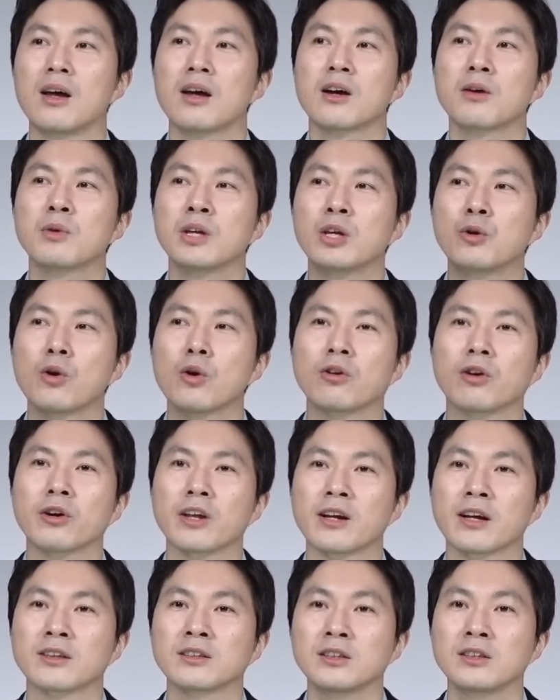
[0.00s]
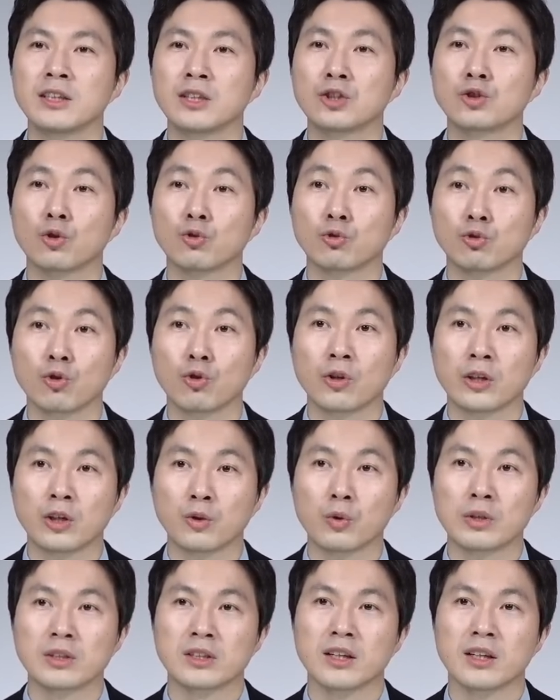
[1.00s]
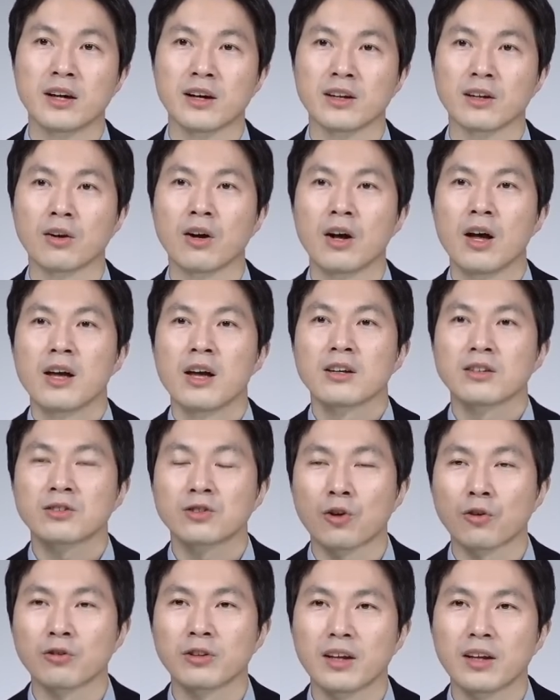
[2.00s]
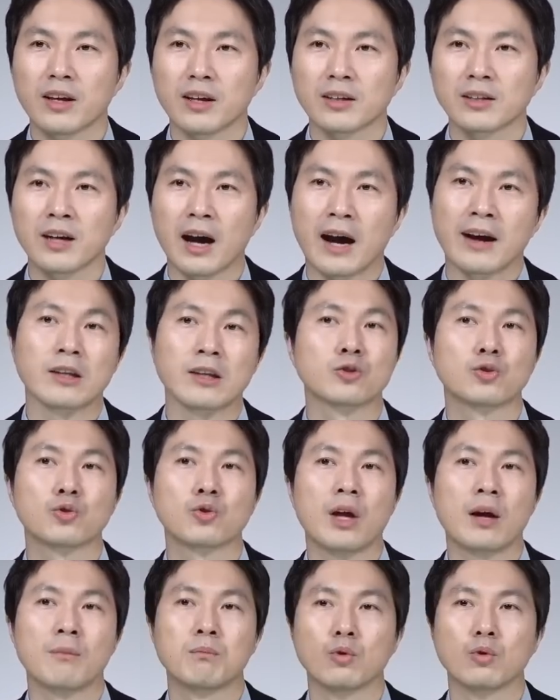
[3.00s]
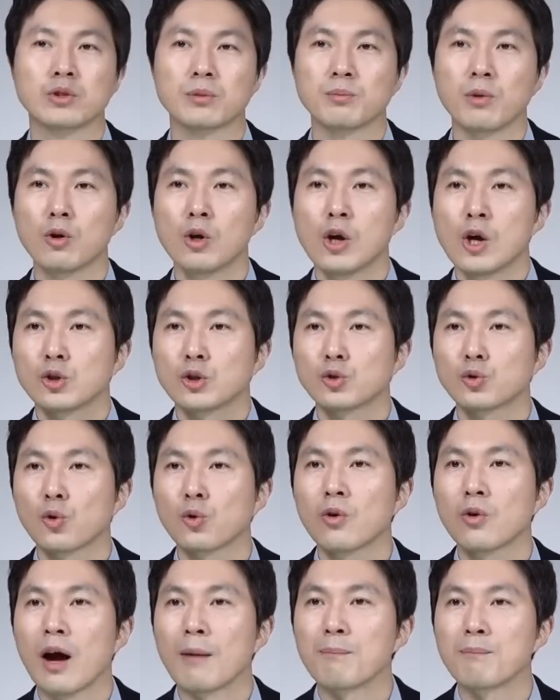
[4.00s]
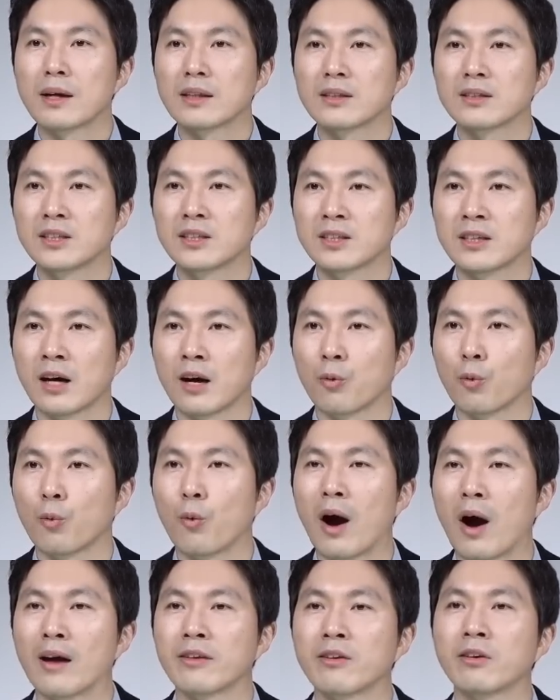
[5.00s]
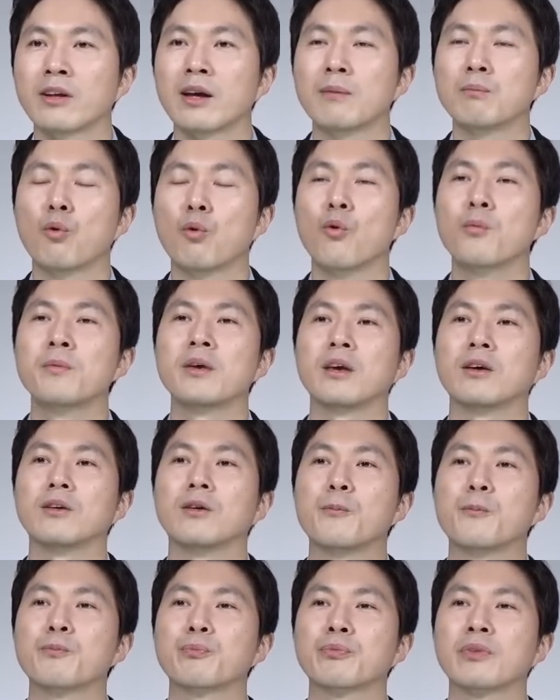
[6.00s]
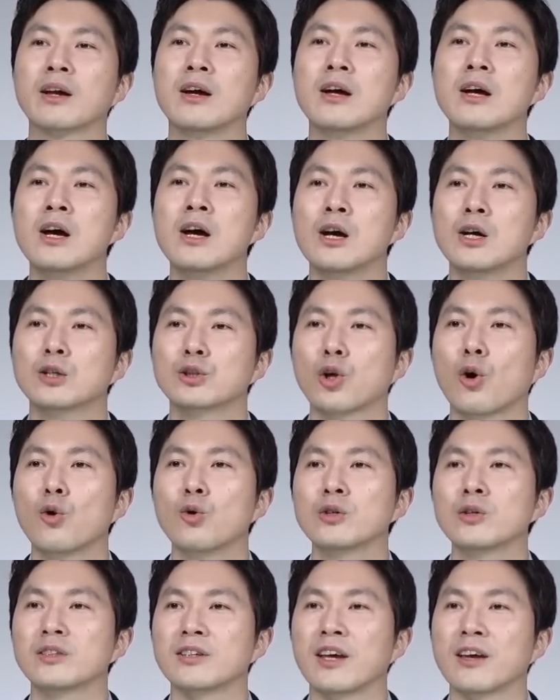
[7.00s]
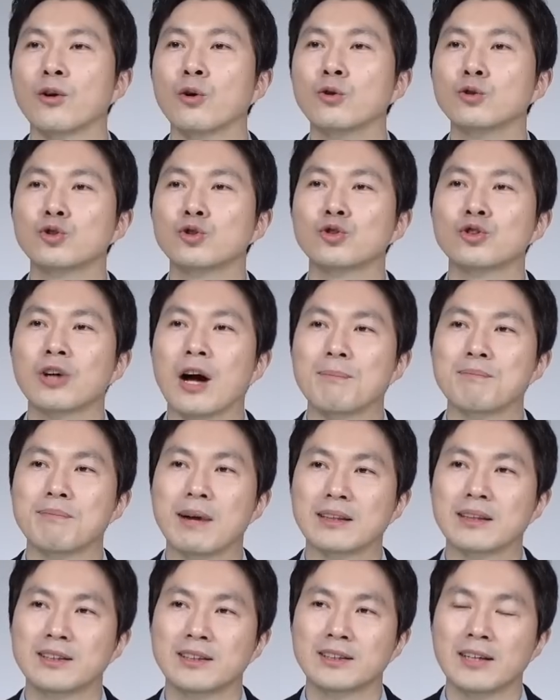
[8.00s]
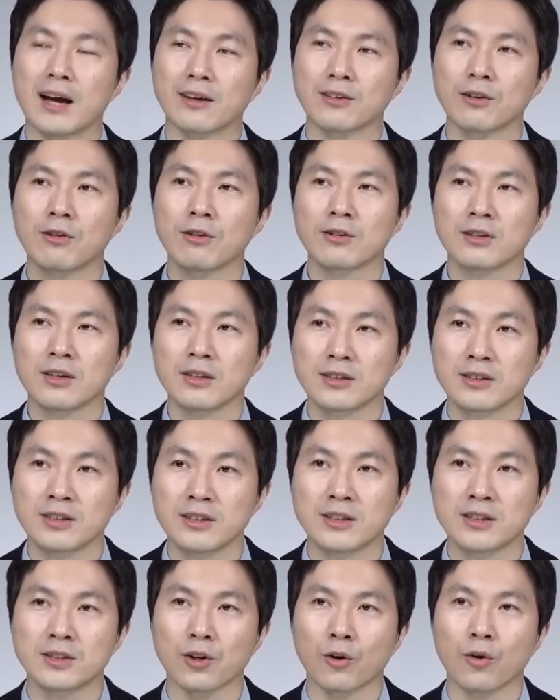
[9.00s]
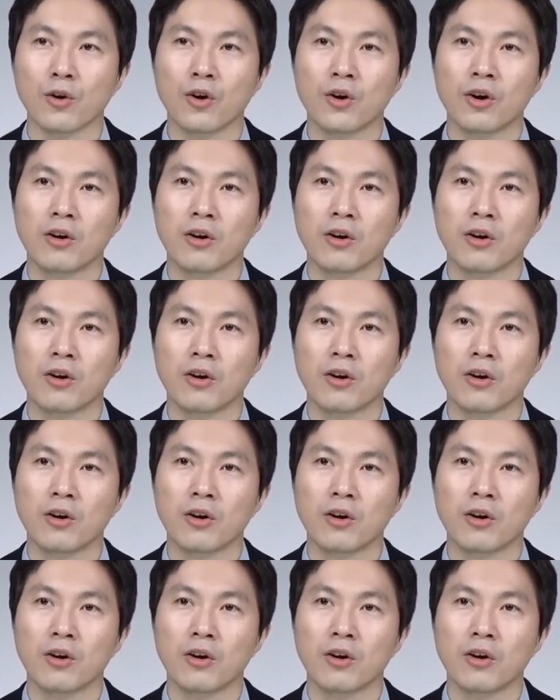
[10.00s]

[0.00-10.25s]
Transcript: 그럼 이월 거래량은 이천육 년 이후의 최다예요. 그런데 그 아래쪽에 한번 보시면 수도권 아파트 시장 완연한 봄이에요. 서울 재건축 아파트 가격 들썩.